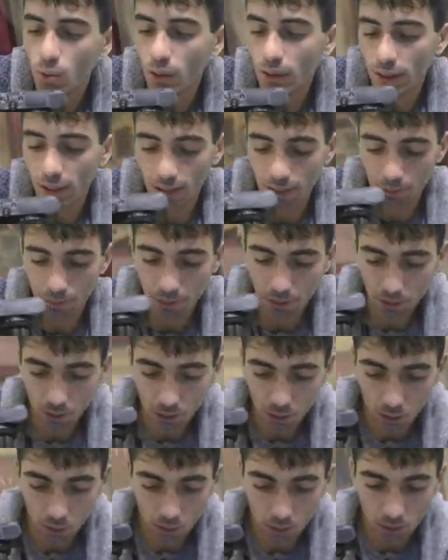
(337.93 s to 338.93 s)
allarme
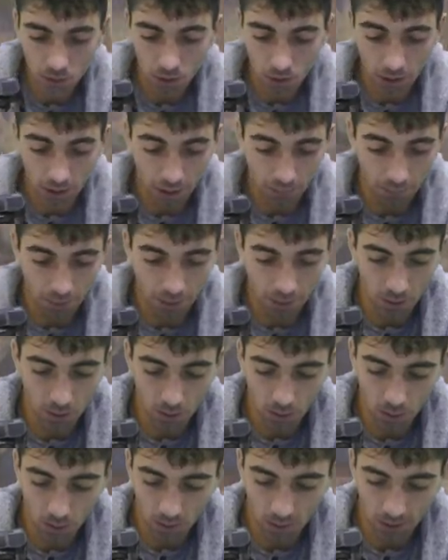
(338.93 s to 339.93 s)
intruso. Cammino
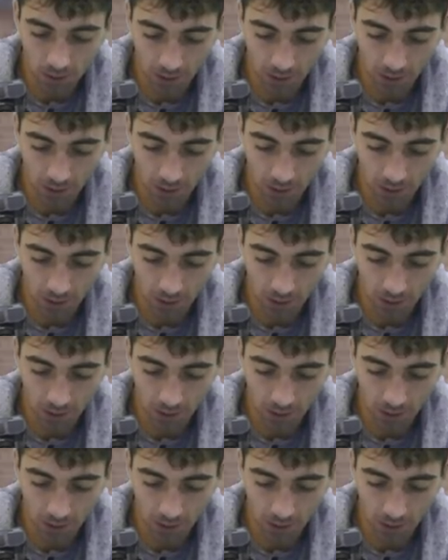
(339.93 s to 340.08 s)
ultra